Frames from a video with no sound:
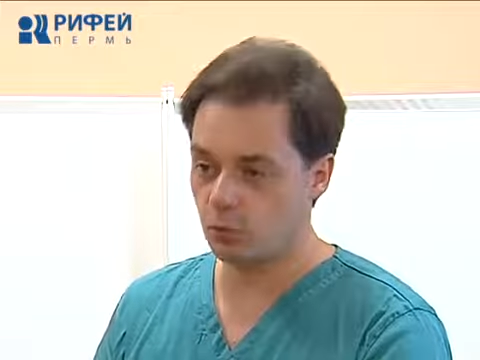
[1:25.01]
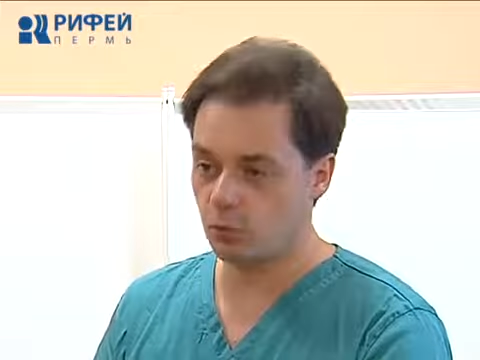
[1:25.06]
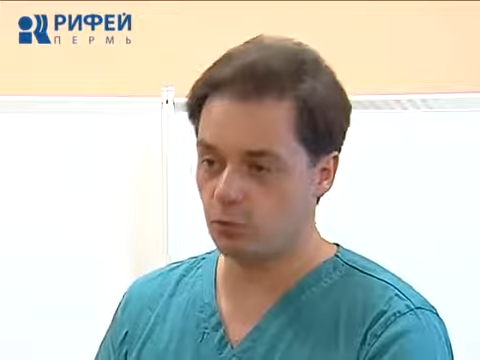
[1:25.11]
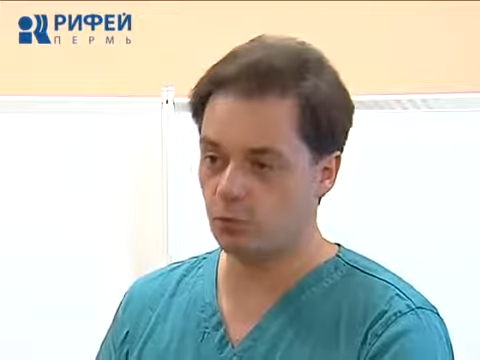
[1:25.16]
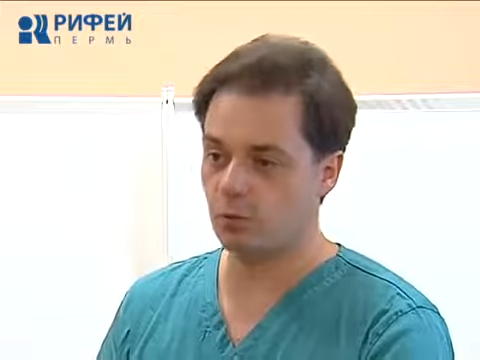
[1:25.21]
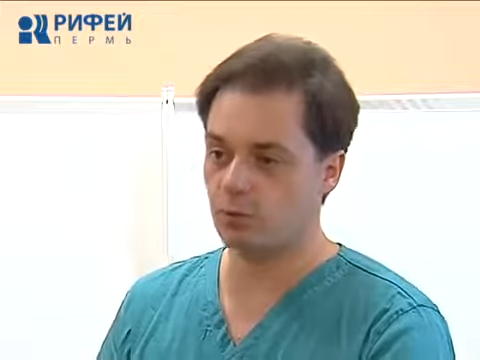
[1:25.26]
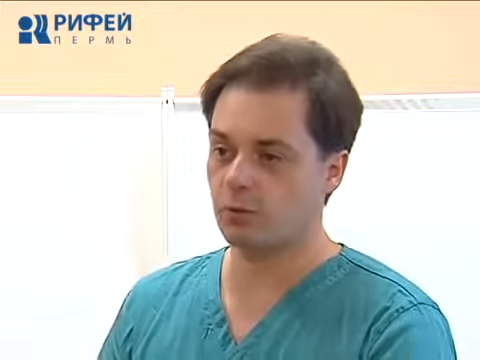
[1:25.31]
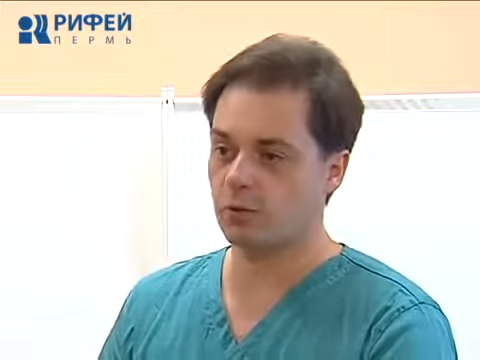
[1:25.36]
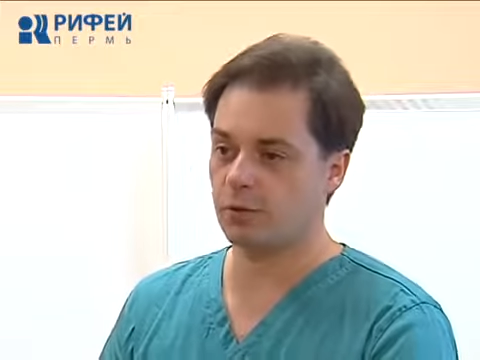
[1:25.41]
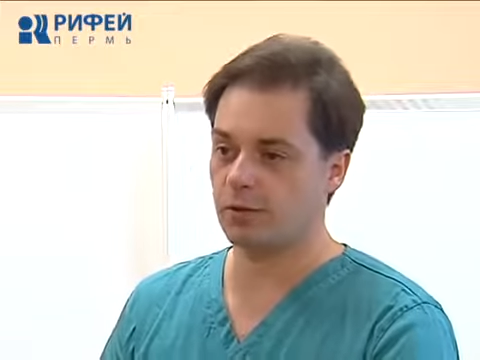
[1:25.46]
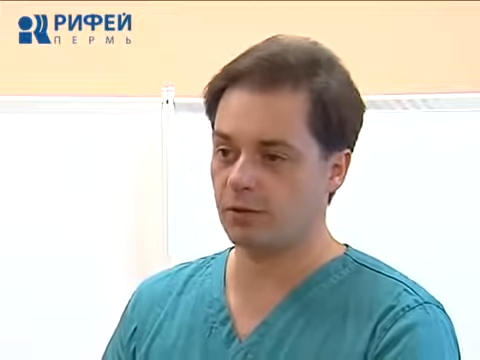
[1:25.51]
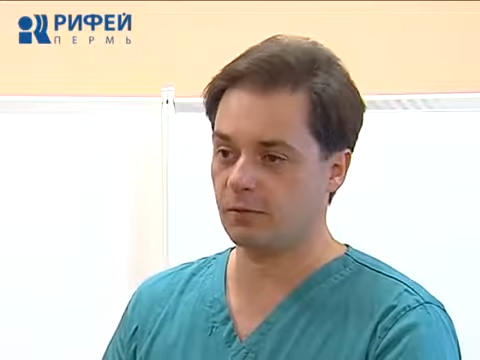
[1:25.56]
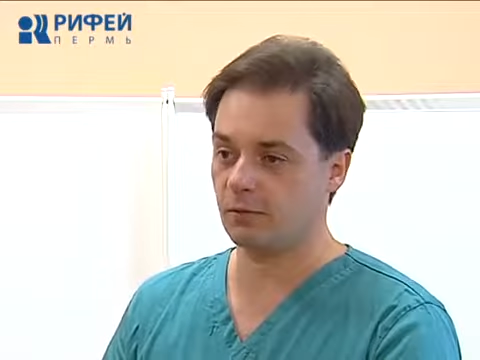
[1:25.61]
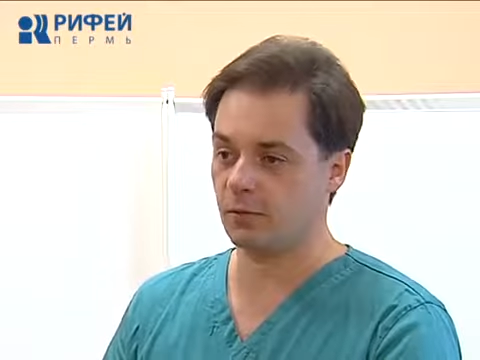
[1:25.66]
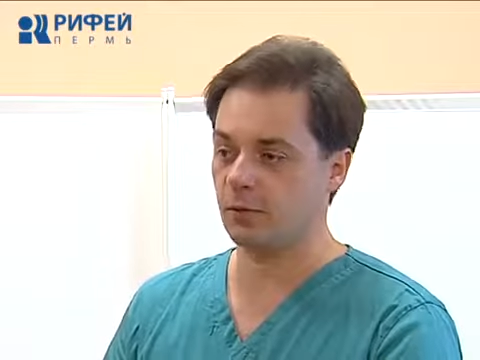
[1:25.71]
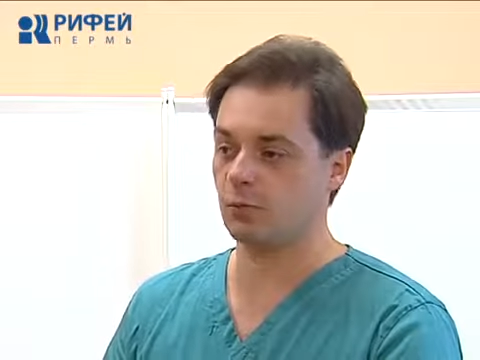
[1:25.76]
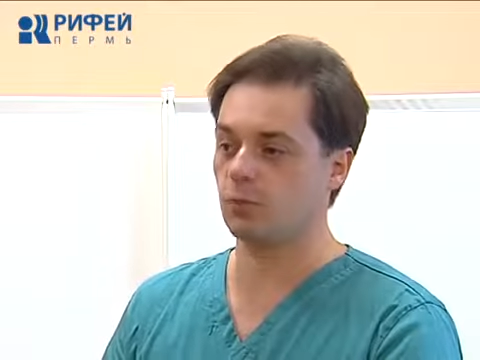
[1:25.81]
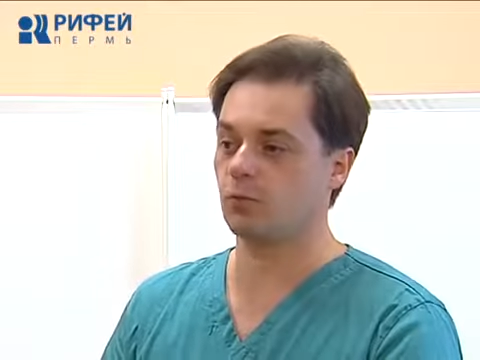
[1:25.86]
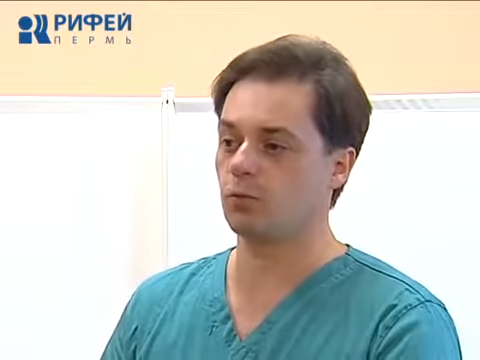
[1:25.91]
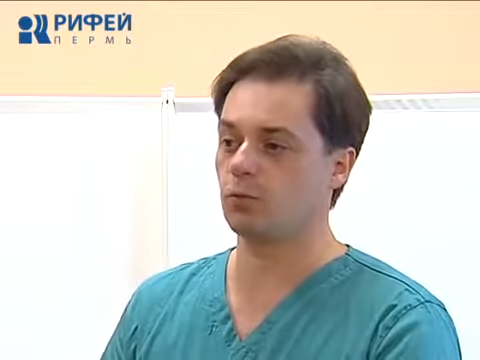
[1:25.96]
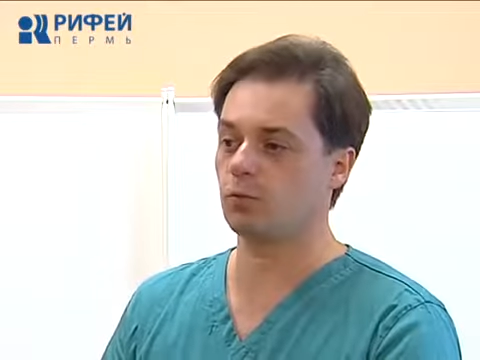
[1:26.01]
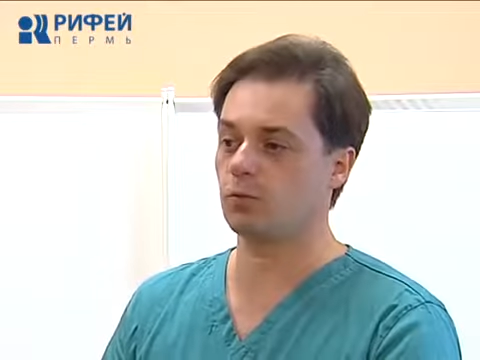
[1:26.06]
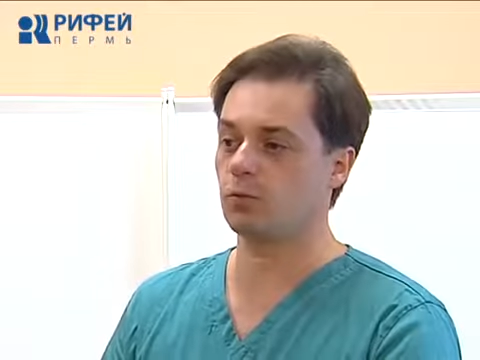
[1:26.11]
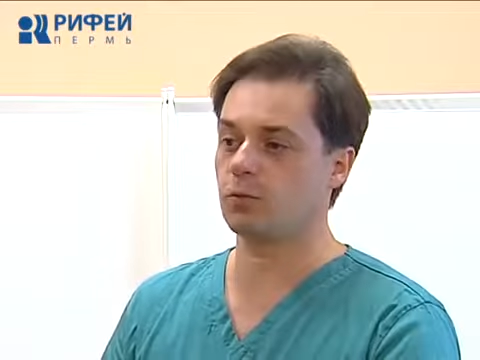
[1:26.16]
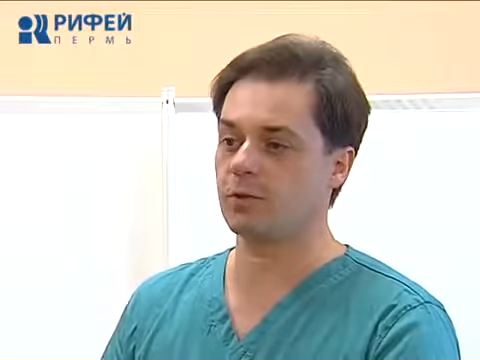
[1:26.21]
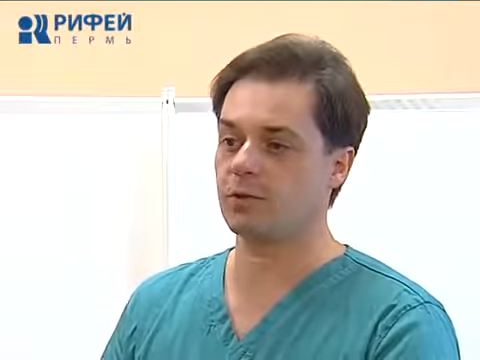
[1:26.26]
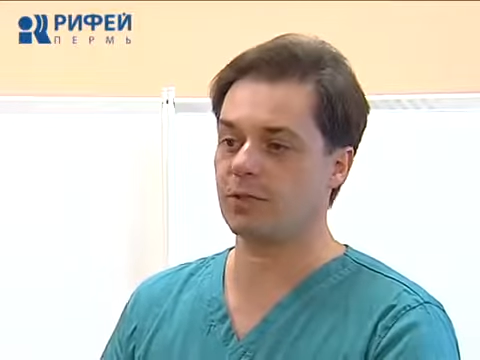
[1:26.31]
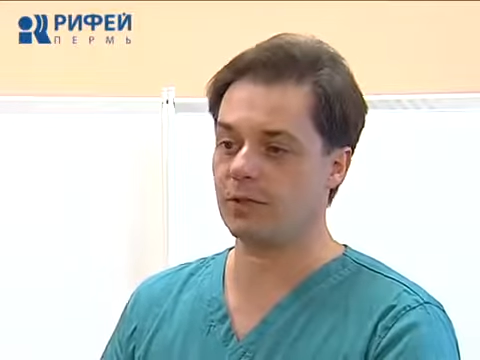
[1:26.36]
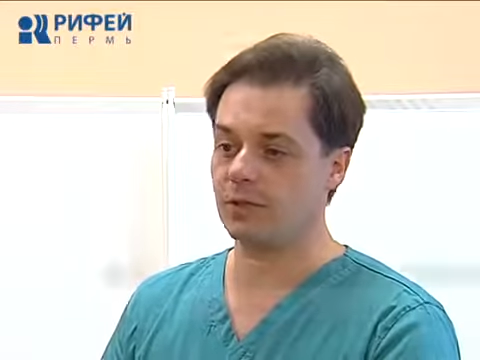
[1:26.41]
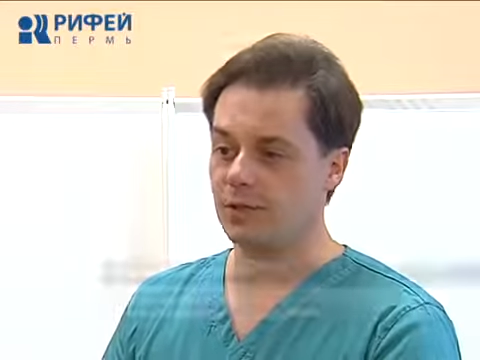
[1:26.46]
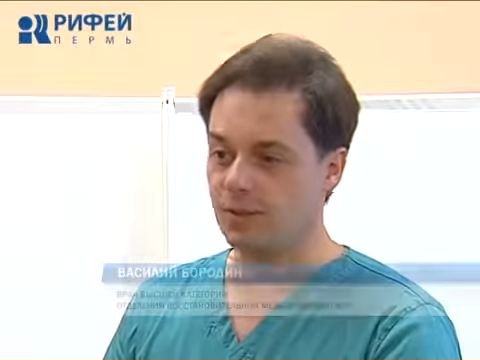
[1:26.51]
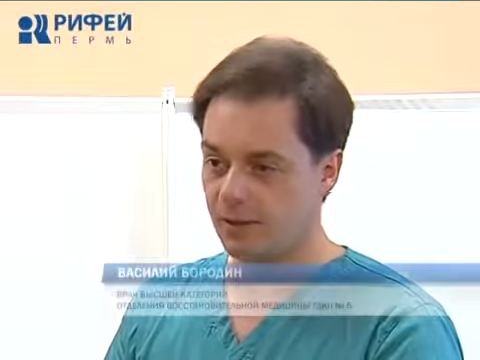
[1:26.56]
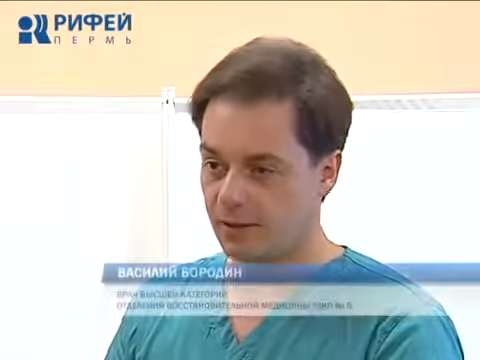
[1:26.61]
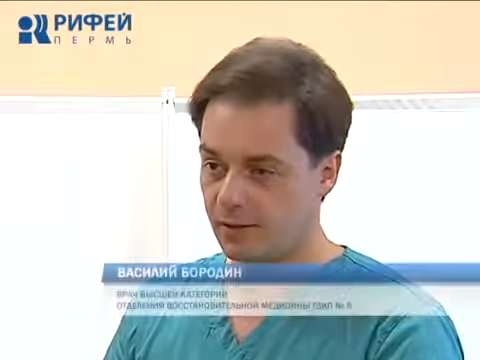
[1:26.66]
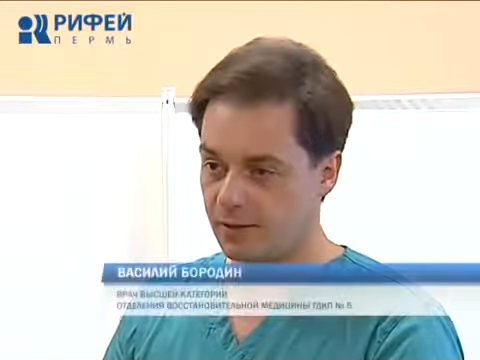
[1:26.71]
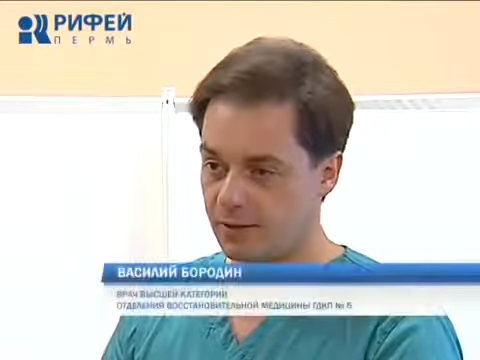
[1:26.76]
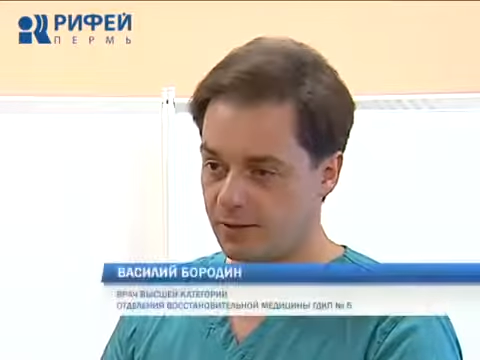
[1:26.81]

чтобы в эту воду согреть.